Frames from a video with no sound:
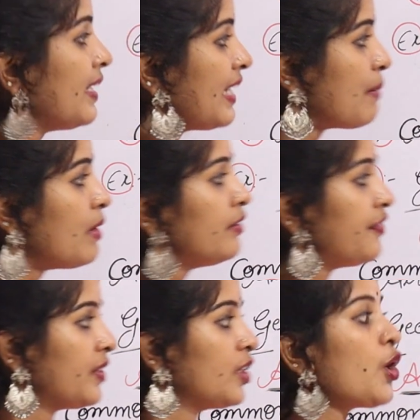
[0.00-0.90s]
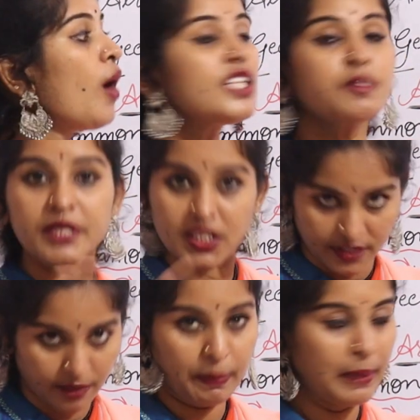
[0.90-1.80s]
ద నేమ్ ఆఫ్ నాన్
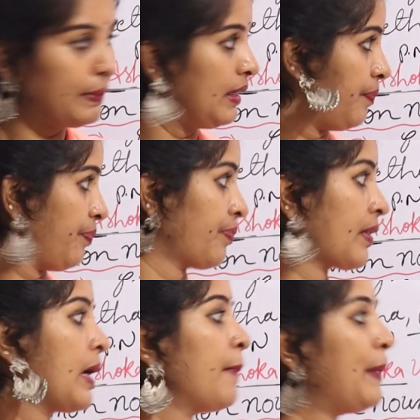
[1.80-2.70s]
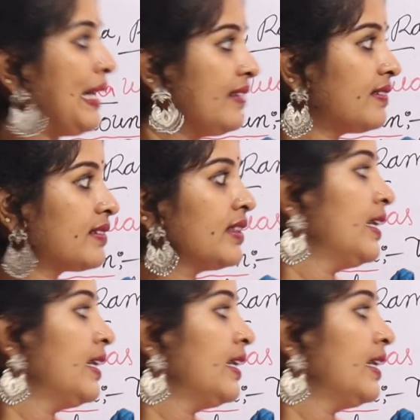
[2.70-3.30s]
స్పెసిఫిక్ పీపుల్ ప్లేస్